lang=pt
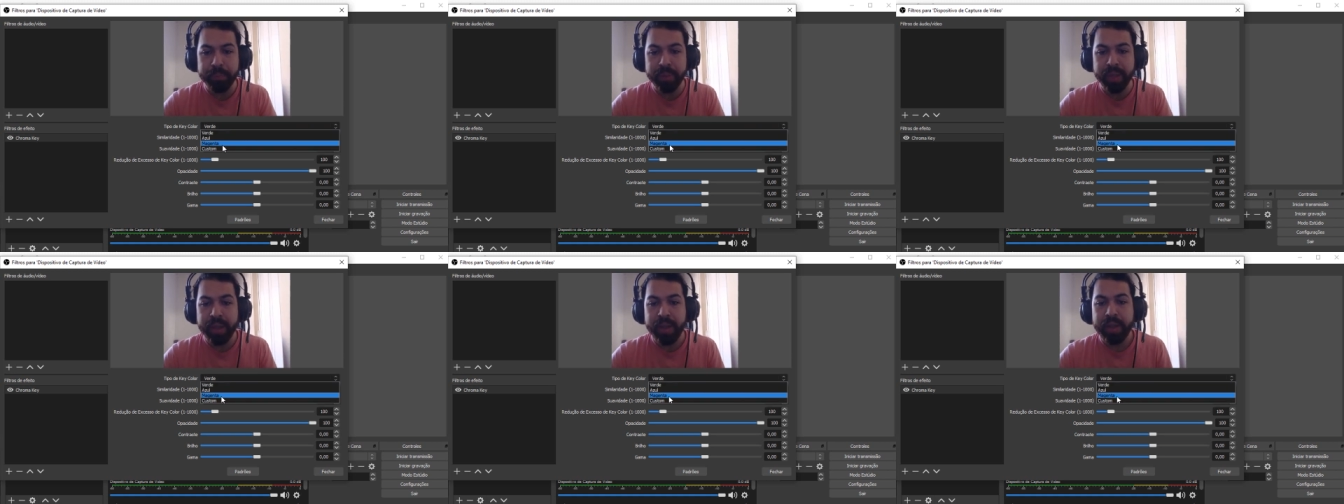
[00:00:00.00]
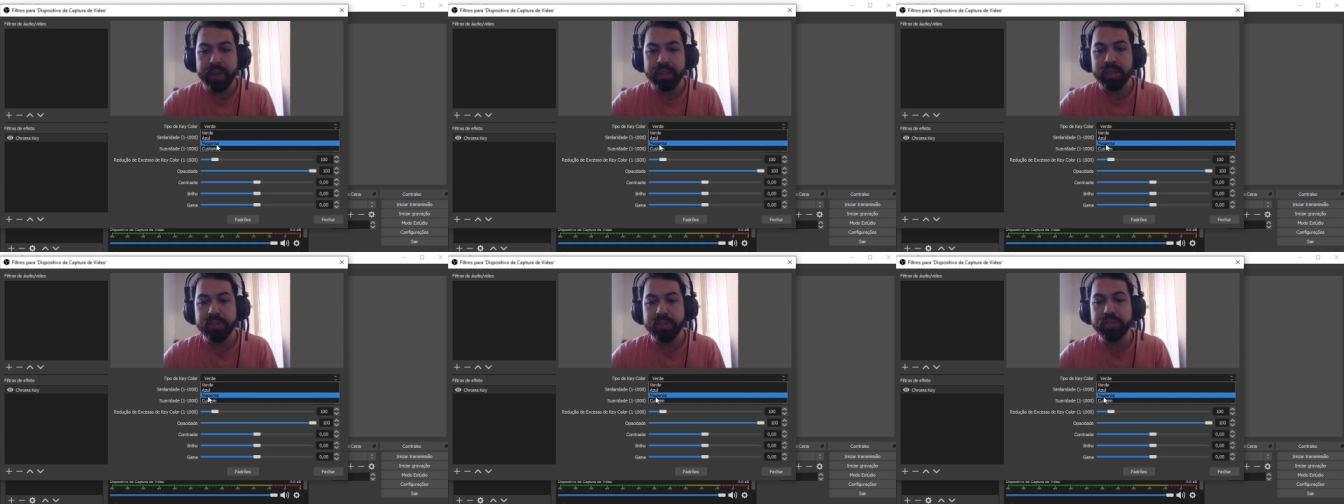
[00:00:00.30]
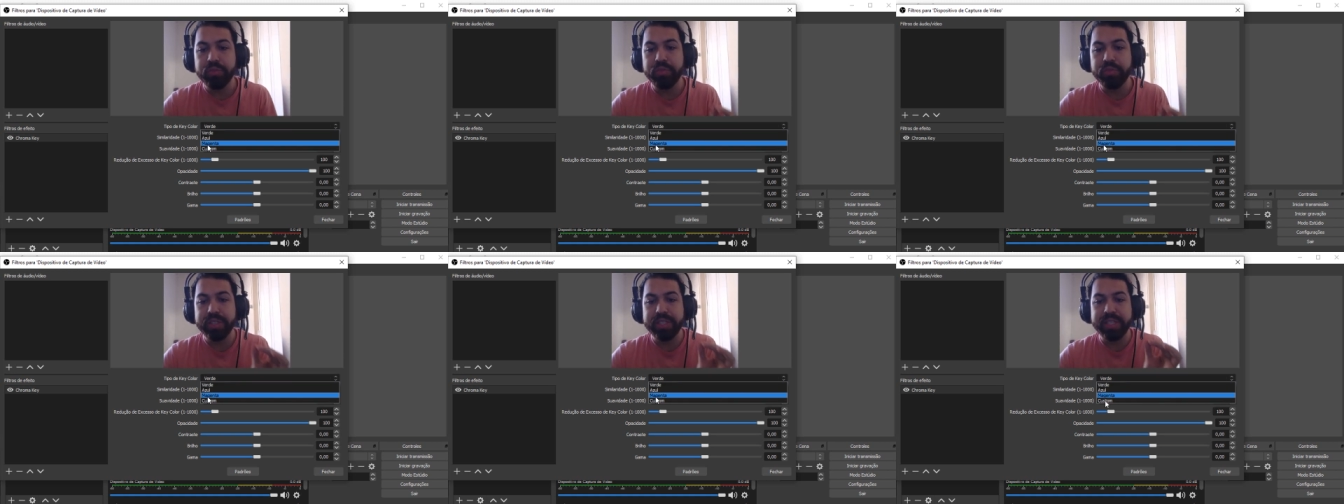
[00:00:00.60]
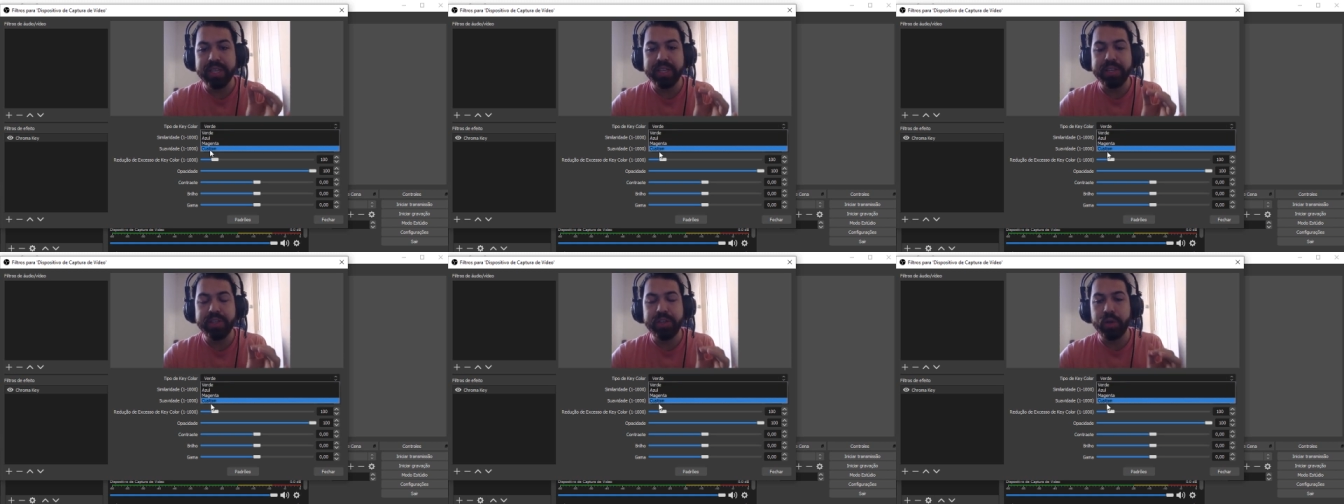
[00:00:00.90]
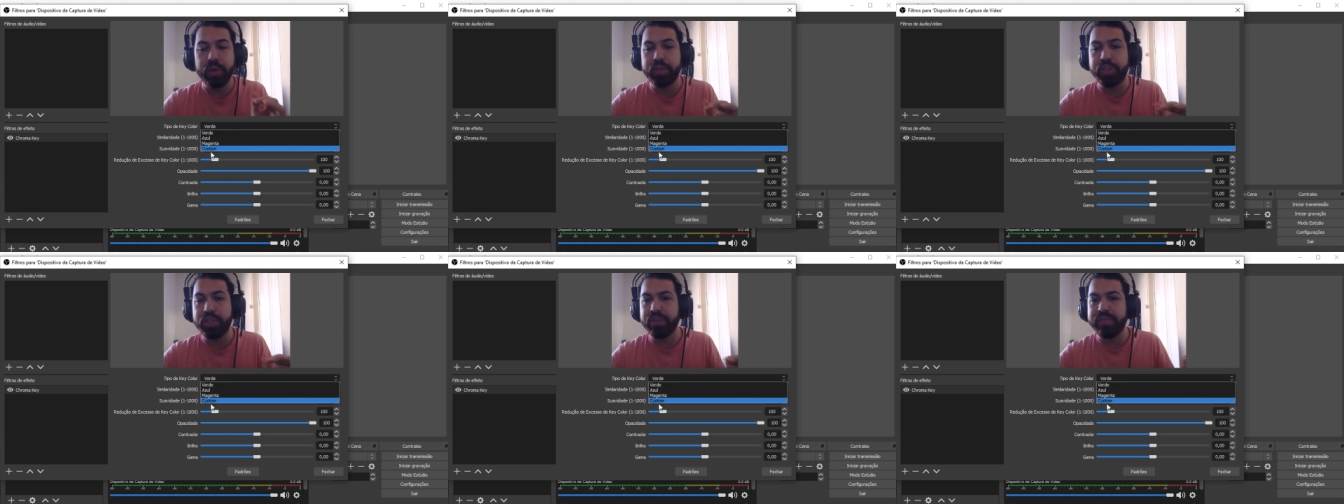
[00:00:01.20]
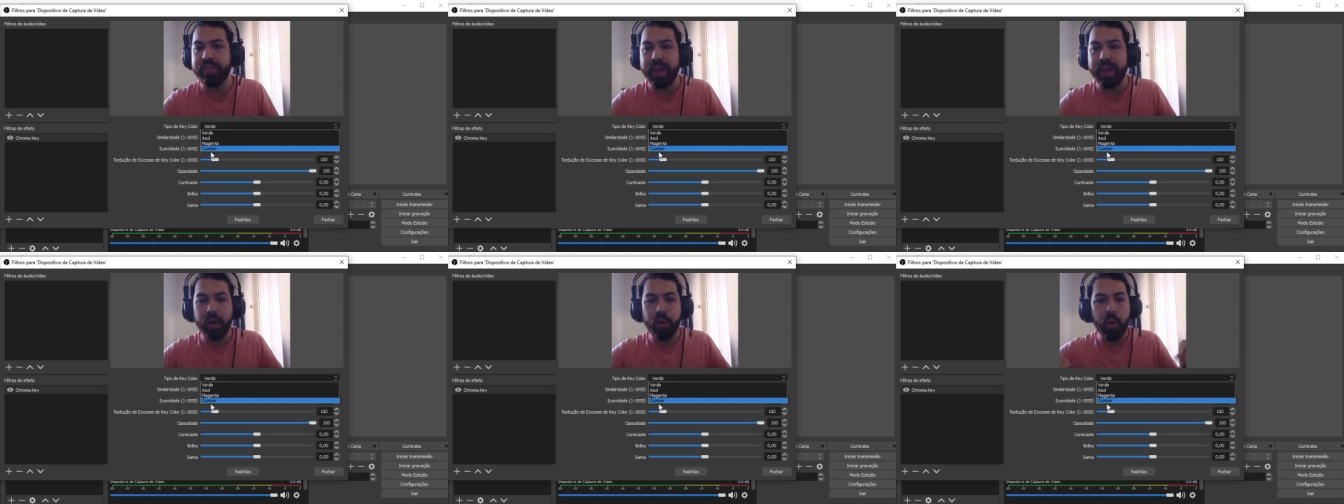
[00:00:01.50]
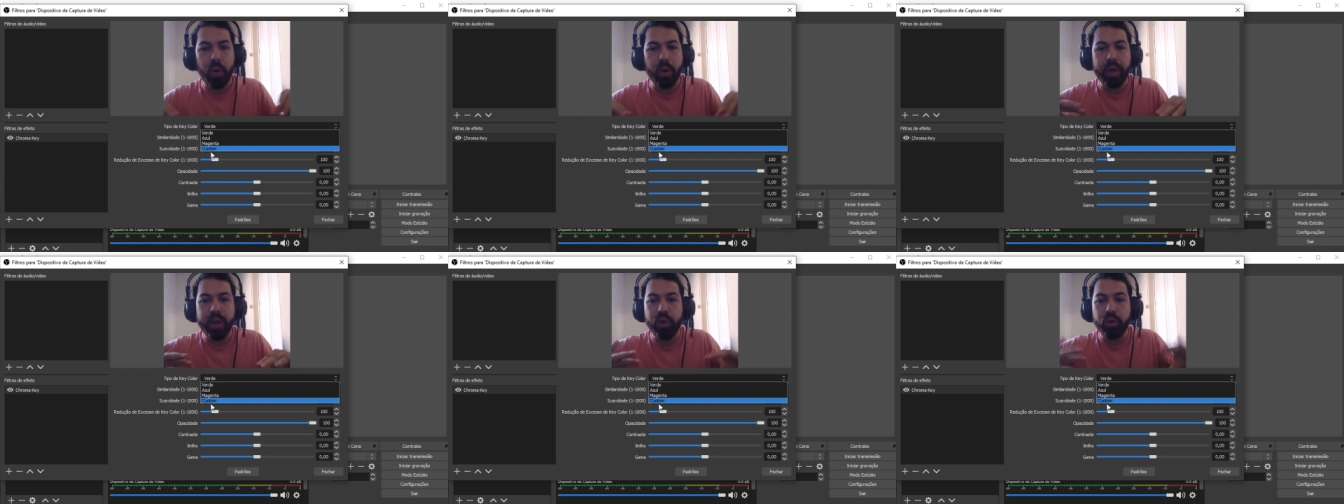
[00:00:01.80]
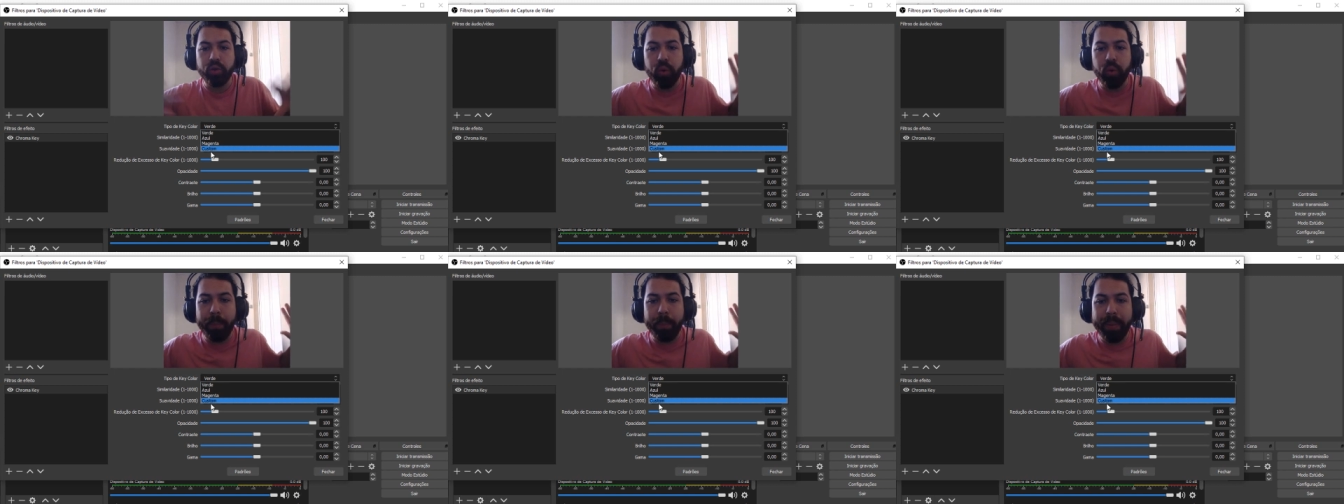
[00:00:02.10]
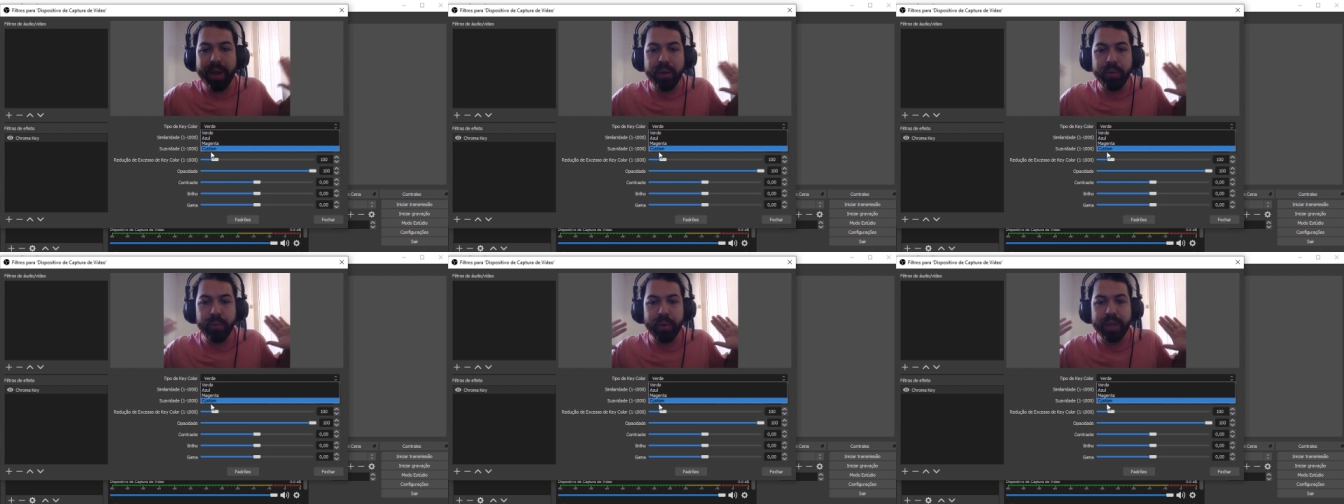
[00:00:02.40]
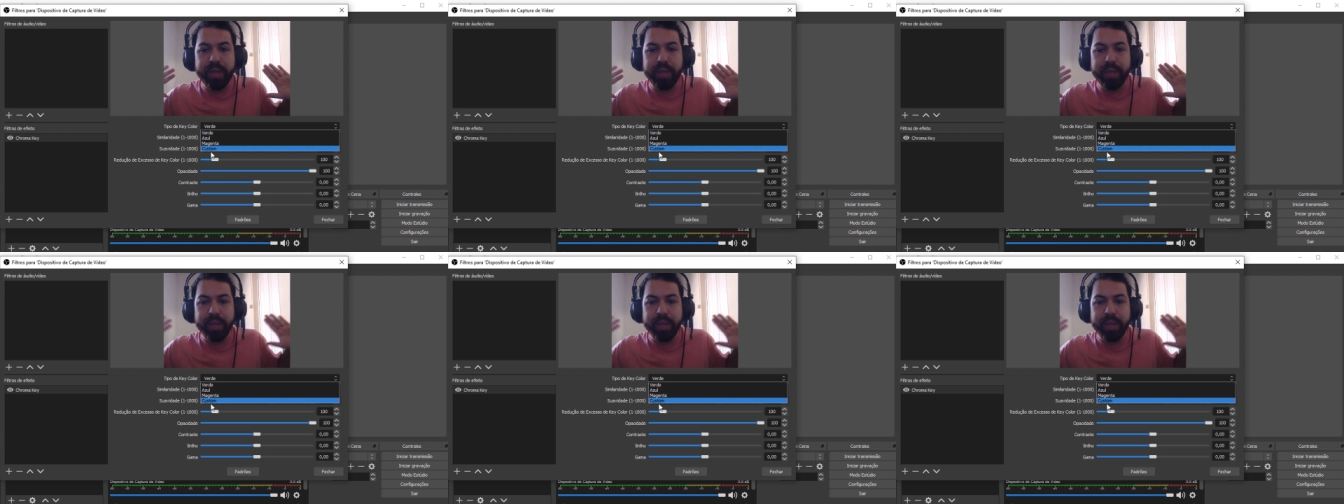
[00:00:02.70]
Então, se você tiver qualquer outro pano aí